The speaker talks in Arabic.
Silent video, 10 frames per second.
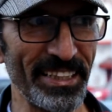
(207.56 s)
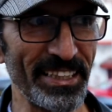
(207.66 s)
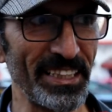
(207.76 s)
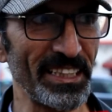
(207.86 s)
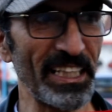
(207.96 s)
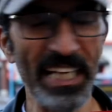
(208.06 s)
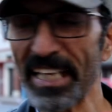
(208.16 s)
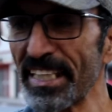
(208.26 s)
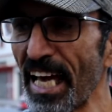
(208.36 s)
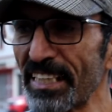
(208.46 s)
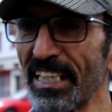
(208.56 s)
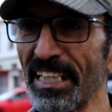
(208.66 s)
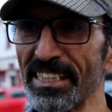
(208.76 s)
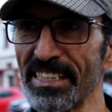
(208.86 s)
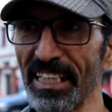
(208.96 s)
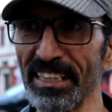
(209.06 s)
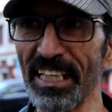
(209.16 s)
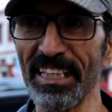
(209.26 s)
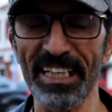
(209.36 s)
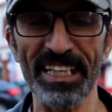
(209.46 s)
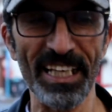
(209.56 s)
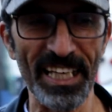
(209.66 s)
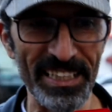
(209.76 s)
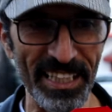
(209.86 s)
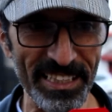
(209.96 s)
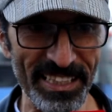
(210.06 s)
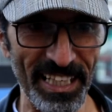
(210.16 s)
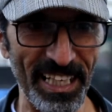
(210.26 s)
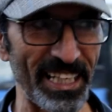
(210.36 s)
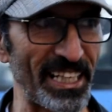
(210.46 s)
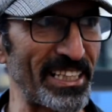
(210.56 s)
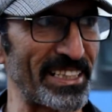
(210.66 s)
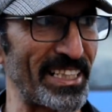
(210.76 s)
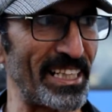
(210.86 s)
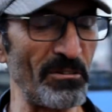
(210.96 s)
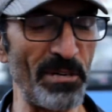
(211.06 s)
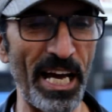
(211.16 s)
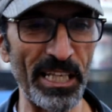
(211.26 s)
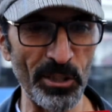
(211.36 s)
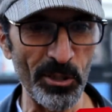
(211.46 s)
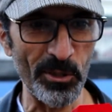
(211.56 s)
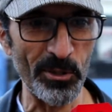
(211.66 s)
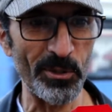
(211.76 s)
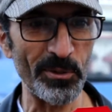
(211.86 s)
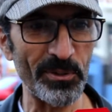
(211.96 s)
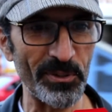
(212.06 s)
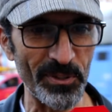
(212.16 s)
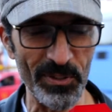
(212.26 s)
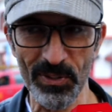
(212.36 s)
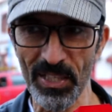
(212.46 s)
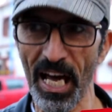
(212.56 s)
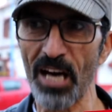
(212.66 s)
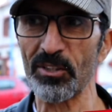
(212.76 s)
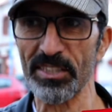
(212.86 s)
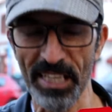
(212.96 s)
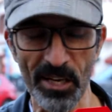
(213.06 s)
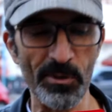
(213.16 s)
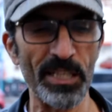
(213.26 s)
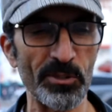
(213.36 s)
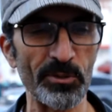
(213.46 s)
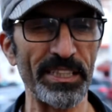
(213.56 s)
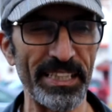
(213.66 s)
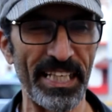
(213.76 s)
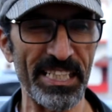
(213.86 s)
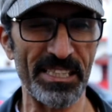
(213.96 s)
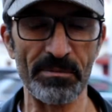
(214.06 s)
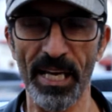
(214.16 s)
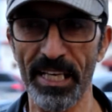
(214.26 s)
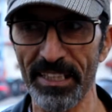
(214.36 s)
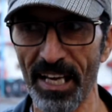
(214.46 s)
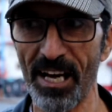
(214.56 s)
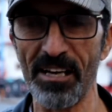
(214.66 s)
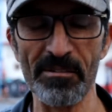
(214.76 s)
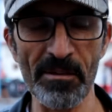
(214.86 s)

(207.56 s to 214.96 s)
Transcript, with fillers: ي... لان هذاك الانسان غادي يقدر ينقل داك الشيء لولادو والاخر حتى هو خصو يحس بان